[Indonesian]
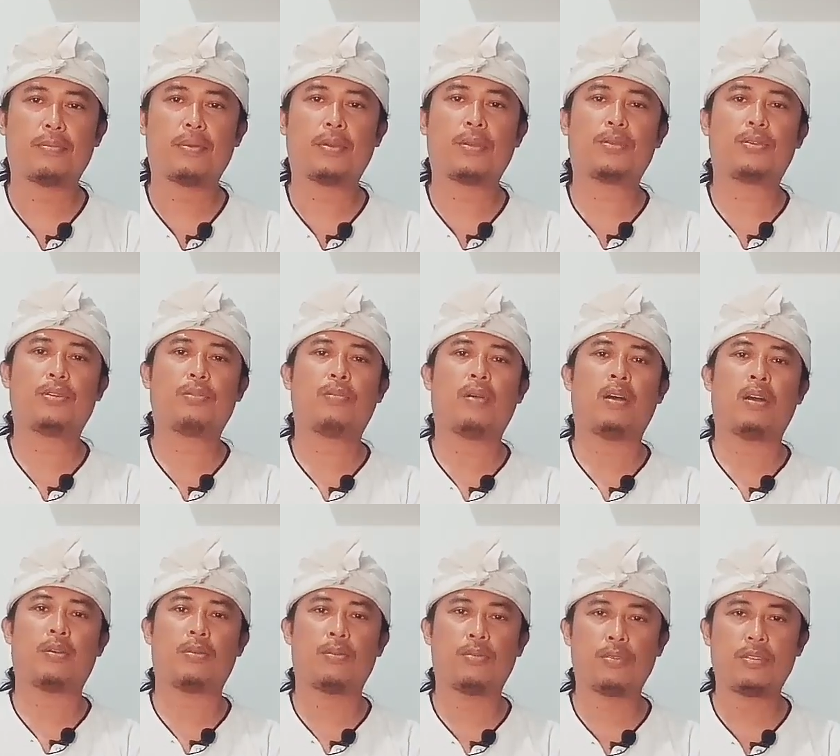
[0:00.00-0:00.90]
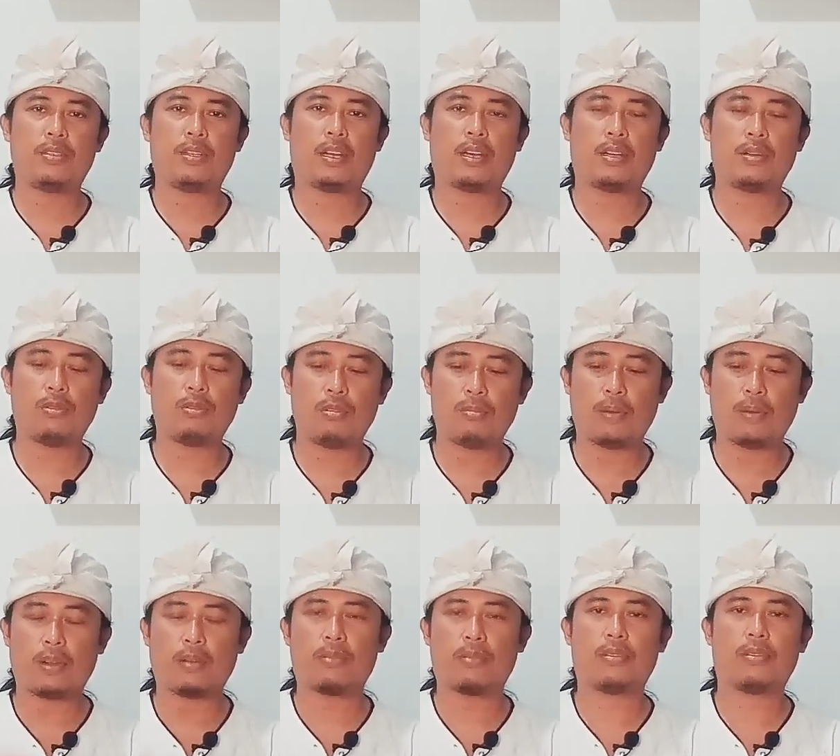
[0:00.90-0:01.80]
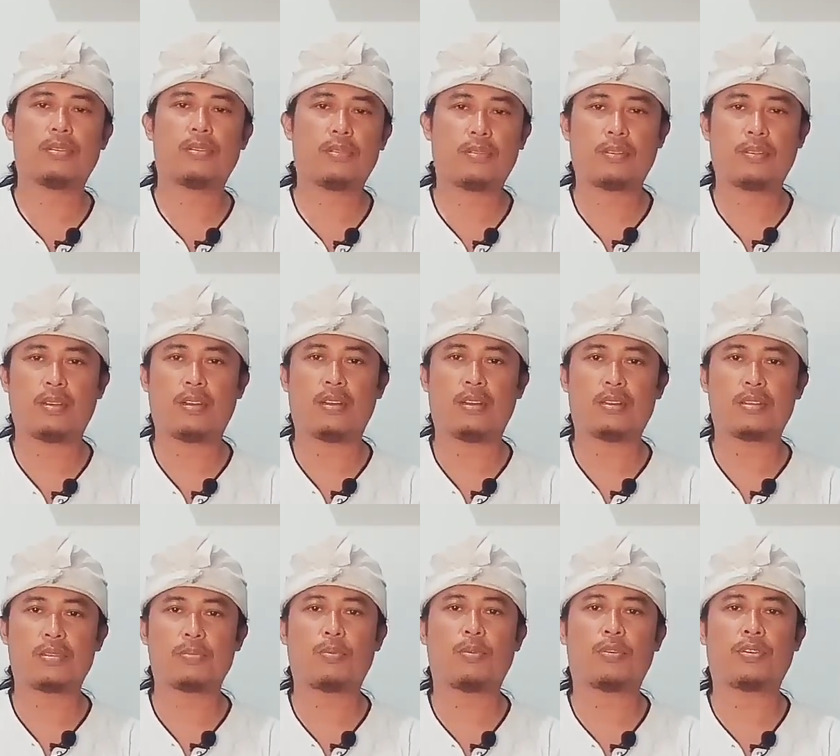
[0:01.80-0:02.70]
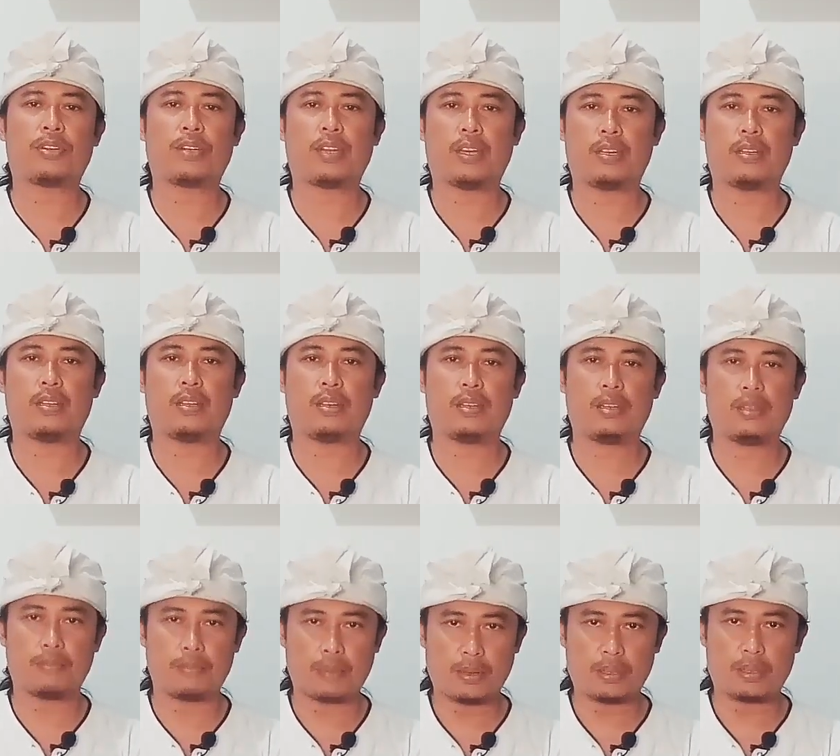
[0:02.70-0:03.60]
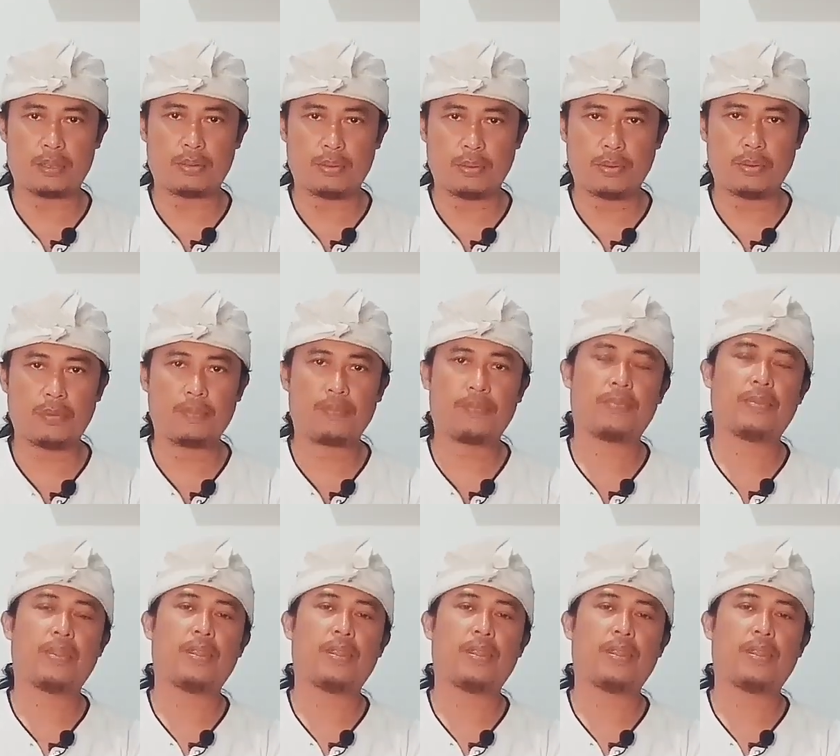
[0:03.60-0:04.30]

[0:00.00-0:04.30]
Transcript: Begitu bangun, jangan dulu bangun e, spontan dari tempat tidur.